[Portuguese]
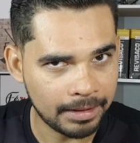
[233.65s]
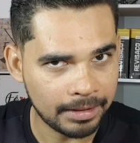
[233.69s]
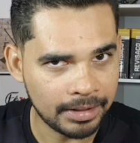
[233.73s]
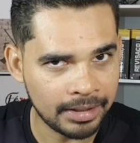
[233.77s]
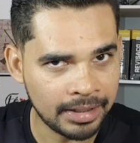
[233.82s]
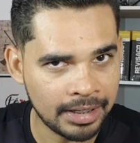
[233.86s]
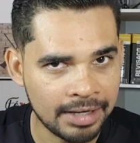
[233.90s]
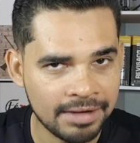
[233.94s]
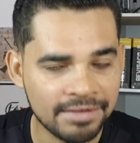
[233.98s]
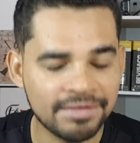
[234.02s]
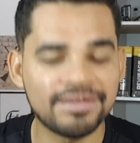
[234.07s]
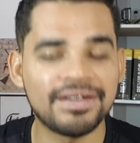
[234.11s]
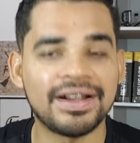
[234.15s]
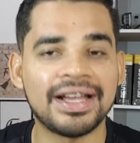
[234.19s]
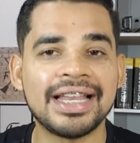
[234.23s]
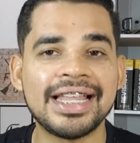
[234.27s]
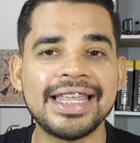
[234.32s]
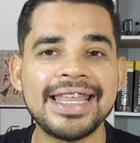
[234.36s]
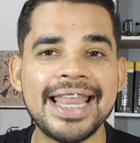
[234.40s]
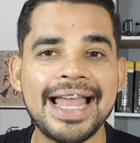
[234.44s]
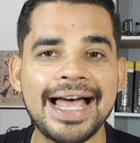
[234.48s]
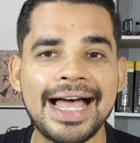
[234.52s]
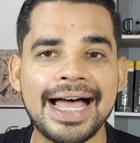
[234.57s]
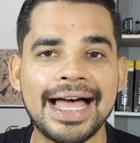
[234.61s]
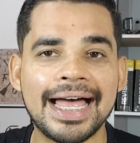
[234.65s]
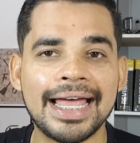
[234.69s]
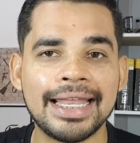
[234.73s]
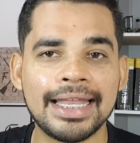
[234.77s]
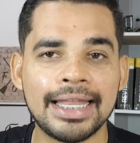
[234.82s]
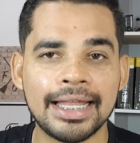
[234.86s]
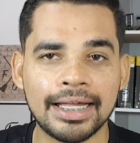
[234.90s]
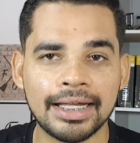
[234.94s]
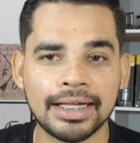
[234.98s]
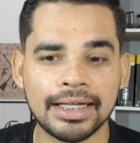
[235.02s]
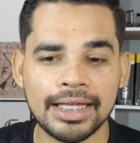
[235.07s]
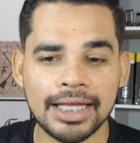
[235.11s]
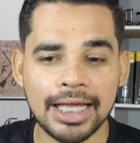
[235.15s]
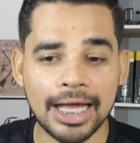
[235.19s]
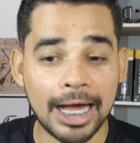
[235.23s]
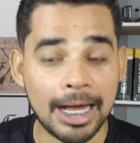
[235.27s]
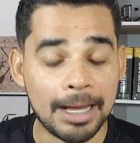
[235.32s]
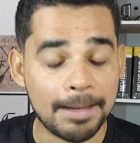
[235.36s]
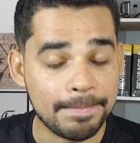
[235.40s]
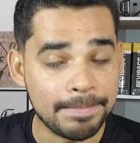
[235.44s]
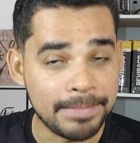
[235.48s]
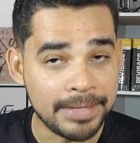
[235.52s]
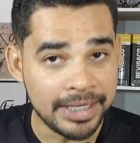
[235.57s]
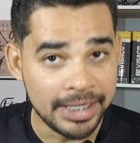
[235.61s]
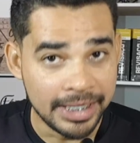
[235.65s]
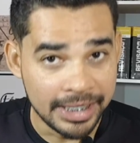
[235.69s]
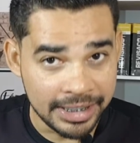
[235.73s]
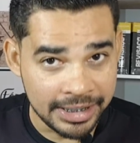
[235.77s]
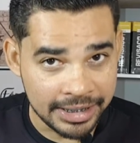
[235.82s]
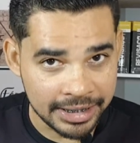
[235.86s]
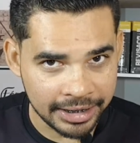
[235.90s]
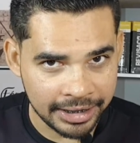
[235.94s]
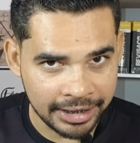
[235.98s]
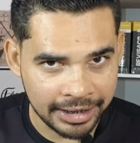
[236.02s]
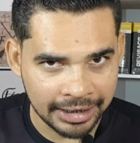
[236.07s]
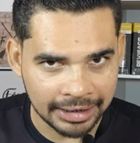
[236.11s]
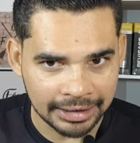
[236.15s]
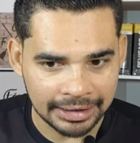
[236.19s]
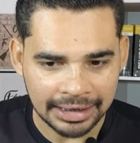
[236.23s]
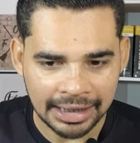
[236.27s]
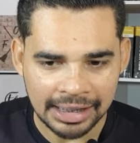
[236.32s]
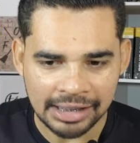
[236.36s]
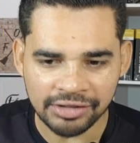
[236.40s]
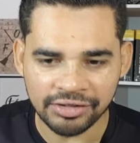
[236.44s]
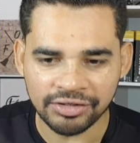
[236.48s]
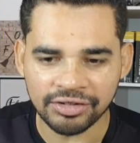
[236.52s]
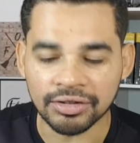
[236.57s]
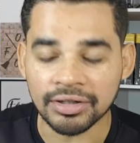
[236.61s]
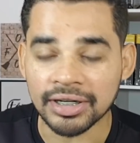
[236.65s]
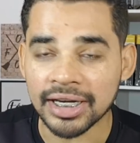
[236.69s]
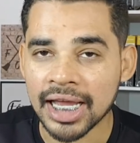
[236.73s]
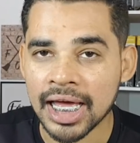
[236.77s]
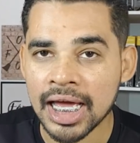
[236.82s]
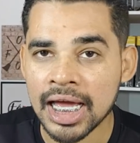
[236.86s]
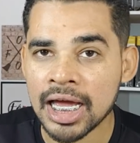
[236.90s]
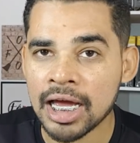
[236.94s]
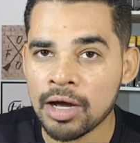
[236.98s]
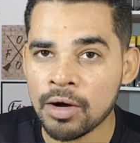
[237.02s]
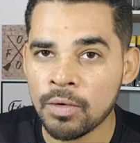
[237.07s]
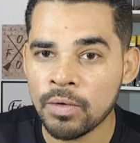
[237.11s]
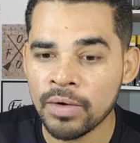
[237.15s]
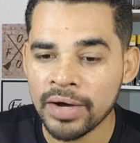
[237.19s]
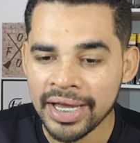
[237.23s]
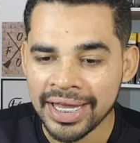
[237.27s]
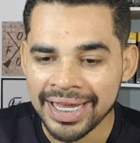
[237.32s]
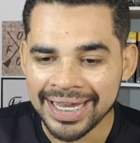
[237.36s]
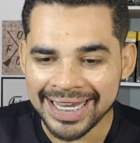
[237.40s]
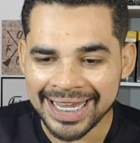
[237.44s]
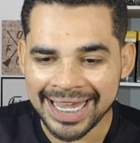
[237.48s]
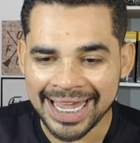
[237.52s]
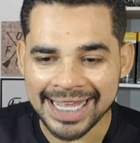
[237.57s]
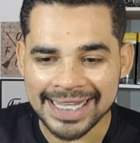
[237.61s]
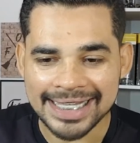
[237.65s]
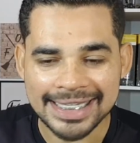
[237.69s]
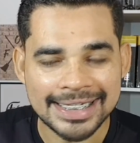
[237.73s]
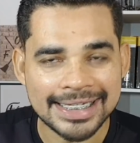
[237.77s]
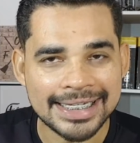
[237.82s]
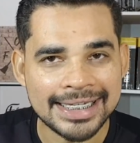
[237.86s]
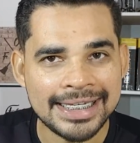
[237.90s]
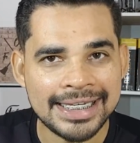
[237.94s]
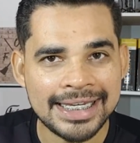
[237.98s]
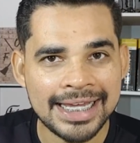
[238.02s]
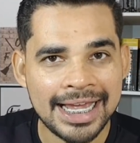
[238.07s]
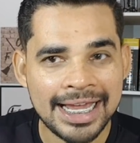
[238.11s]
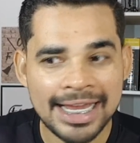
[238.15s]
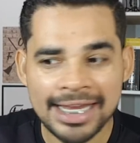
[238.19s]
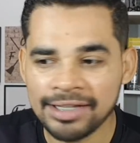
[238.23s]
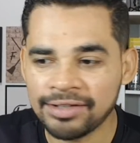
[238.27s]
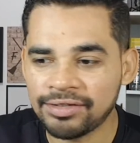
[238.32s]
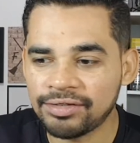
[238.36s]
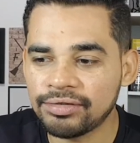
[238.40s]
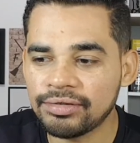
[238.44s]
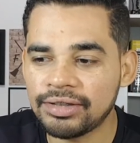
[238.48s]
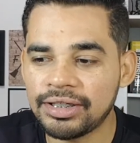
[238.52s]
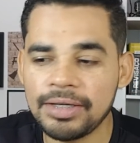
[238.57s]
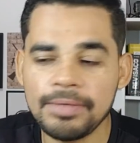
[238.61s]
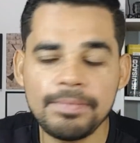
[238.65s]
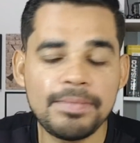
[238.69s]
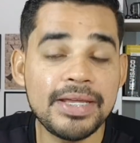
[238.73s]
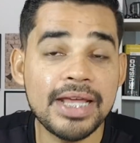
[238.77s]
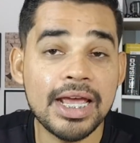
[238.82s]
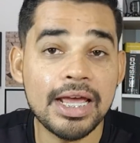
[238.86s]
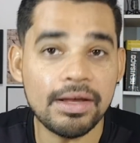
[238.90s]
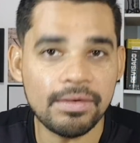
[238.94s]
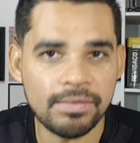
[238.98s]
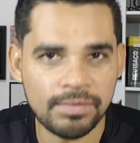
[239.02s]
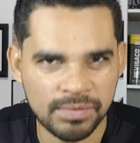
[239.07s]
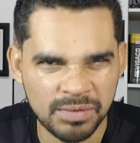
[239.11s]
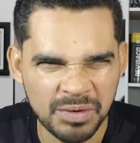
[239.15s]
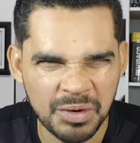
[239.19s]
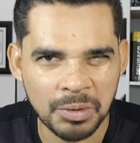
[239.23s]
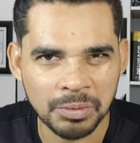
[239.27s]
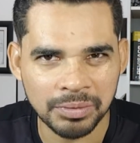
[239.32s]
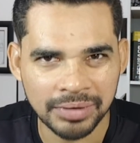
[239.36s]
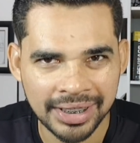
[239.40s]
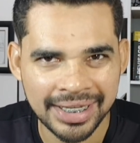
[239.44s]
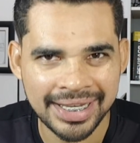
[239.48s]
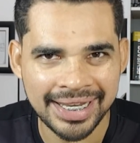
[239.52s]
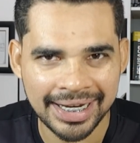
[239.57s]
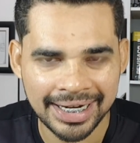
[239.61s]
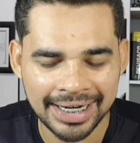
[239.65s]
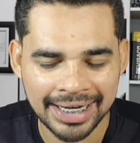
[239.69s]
Ninguém fala nada. A mídia aí tradicional, quietinha, é isso que me revolta, né,